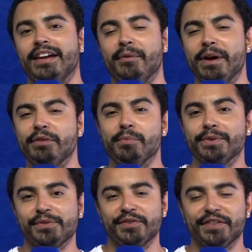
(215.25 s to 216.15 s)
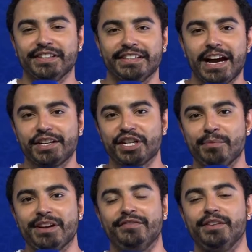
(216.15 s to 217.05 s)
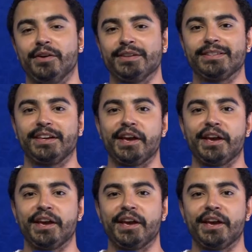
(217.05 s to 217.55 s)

E a Mary é uma pessoa fantástica, maravilhosa,